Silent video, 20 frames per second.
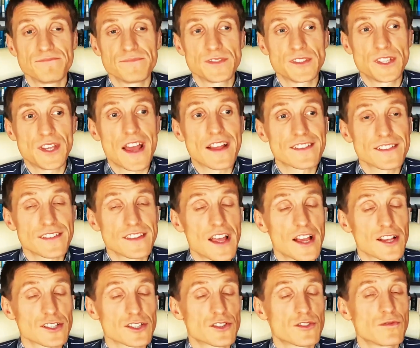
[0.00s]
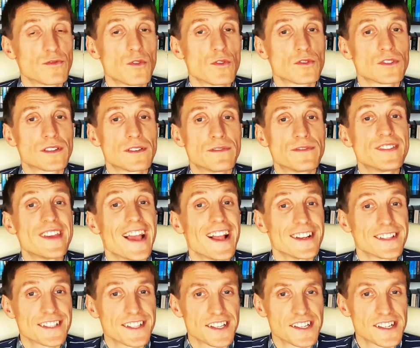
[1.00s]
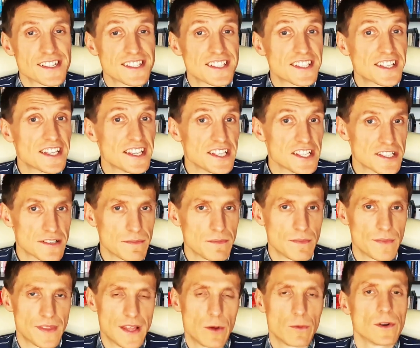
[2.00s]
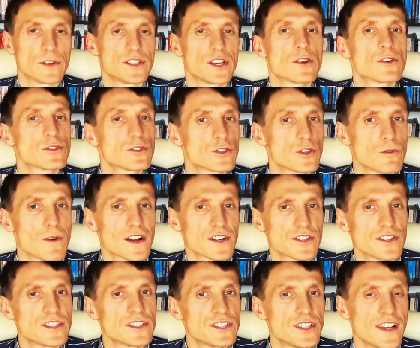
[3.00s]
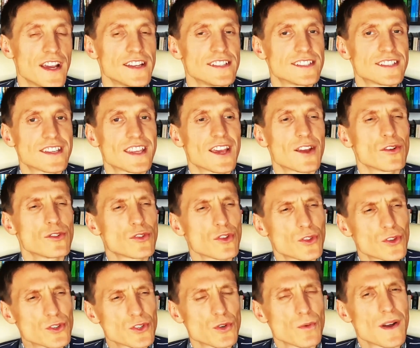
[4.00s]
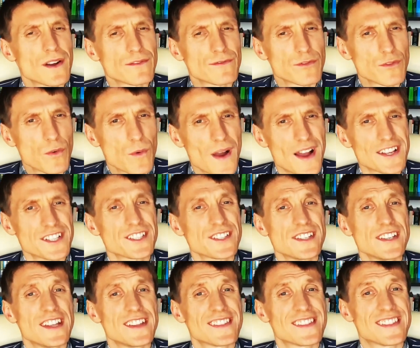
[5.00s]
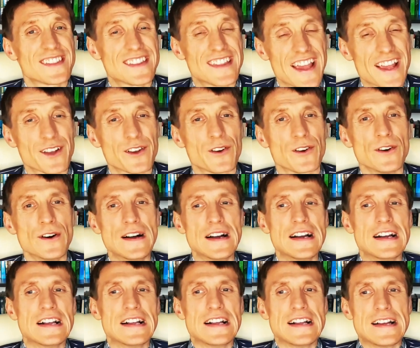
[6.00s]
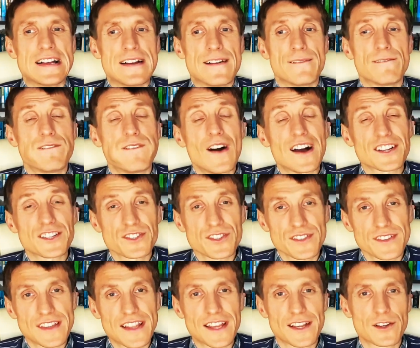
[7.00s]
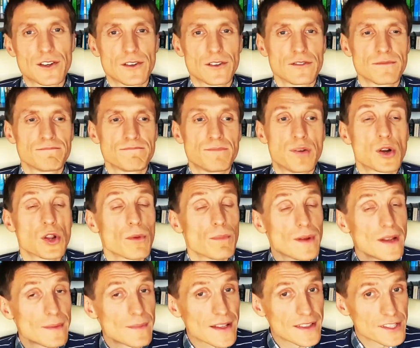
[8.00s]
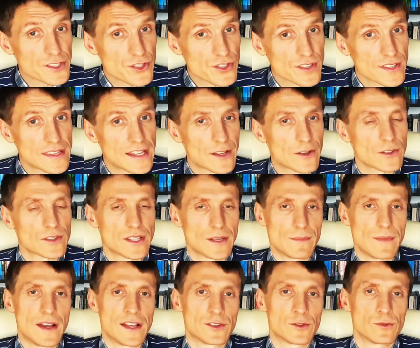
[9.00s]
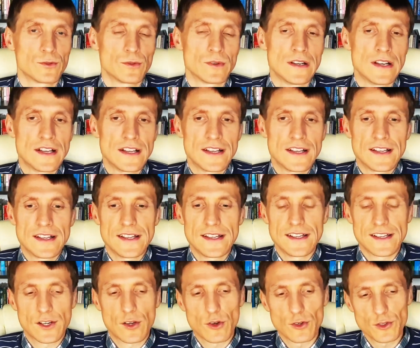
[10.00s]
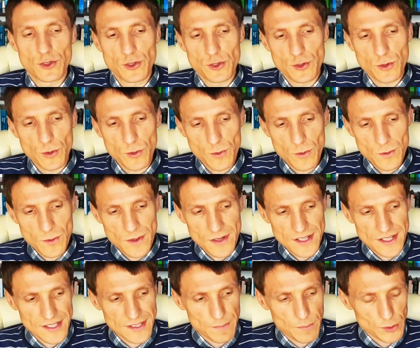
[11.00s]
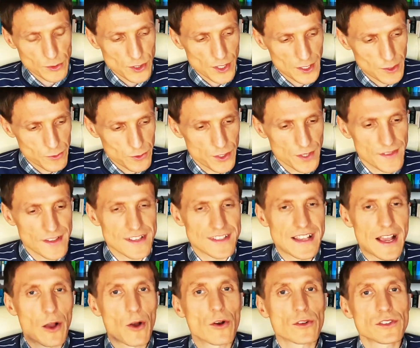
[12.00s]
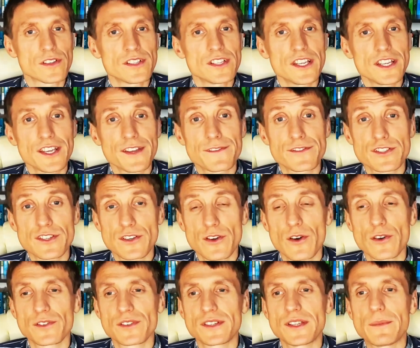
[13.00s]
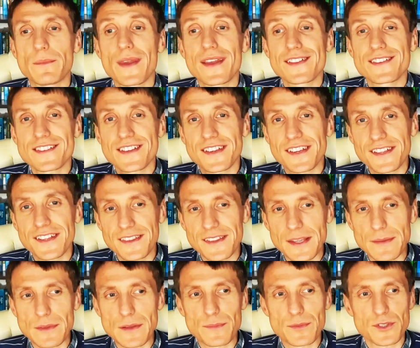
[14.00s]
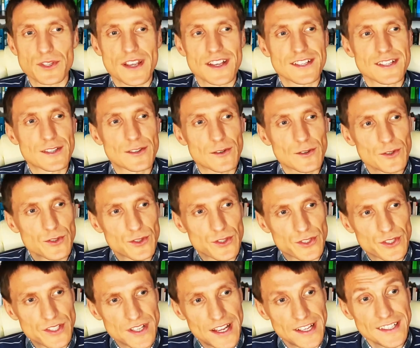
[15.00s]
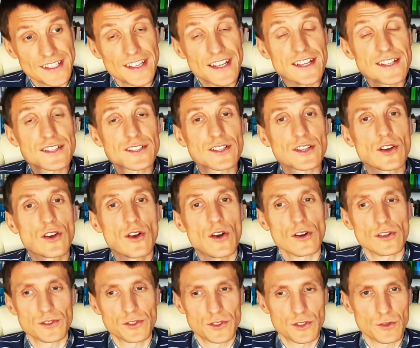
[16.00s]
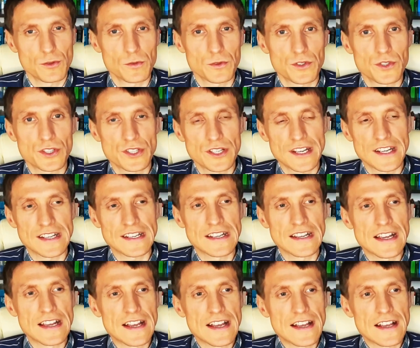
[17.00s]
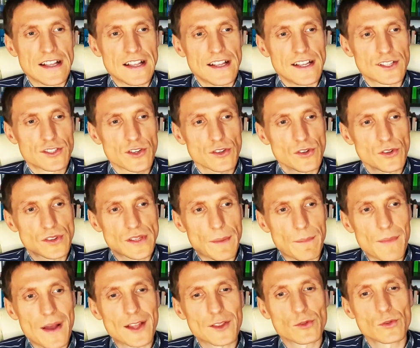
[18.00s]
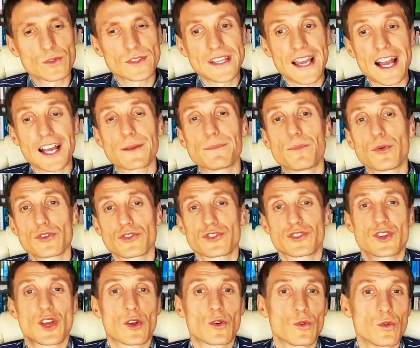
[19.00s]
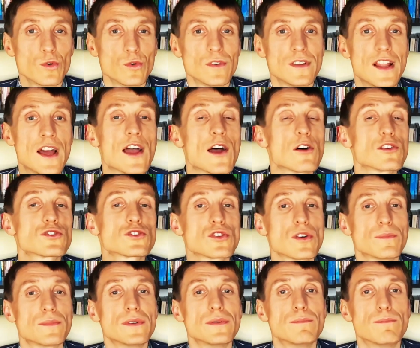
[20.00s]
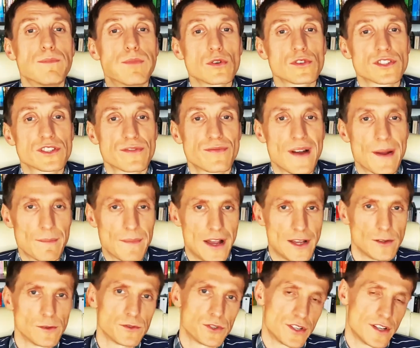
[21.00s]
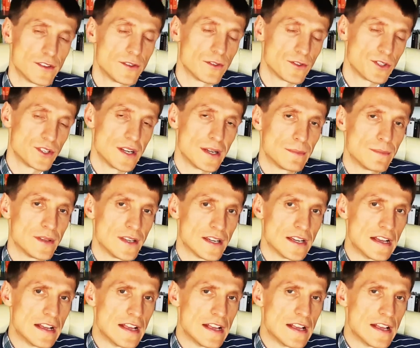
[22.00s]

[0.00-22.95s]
Jedna z dwóch wielkich schizm na łonie Kościoła chrześcijańskiego dotyczyła właśnie tego ważnego, problematycznego tematu. E, Kościół podzielił się na zachodni i wschodni, między innymi przez to, że nie zgodził się co do tematu, jak poszczególne osoby bóstwa mają się do siebie.